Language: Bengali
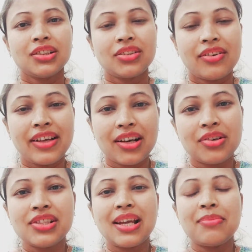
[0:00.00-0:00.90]
তো
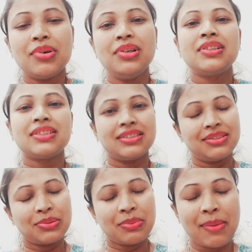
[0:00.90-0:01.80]
এখন চাইবো
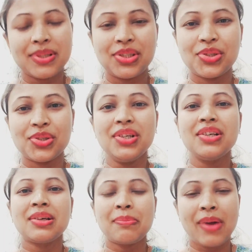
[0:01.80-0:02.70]
তোমরা আমার জন্য
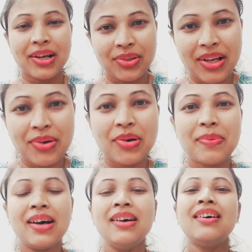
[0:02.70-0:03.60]
প্রার্থনা
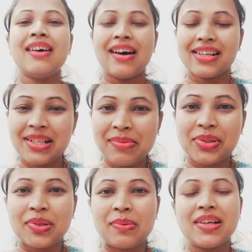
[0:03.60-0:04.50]
করবা
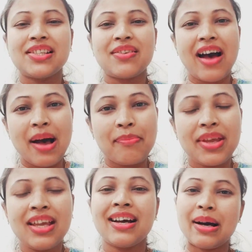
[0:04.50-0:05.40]
আশীর্বাদ করবা যেন
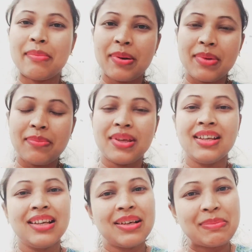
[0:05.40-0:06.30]
আমি আমার বেবি
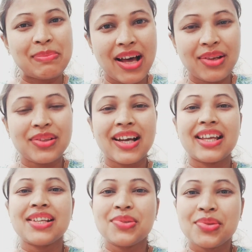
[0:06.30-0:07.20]
ভালো
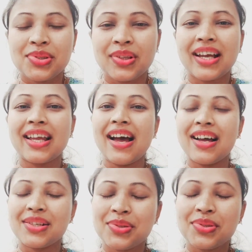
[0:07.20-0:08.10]
থাকে সুস্থ থাকে
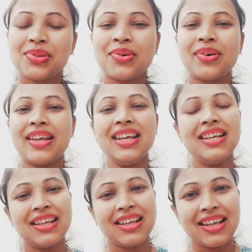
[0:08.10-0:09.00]
আর সুস্থ হয়েই
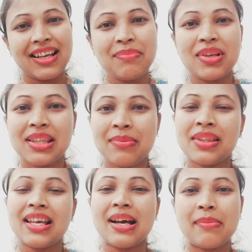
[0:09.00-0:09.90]
এই
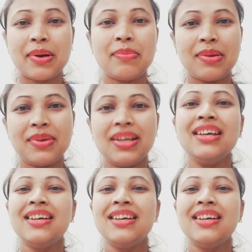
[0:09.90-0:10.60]
পৃথিবীতে আমার বেবি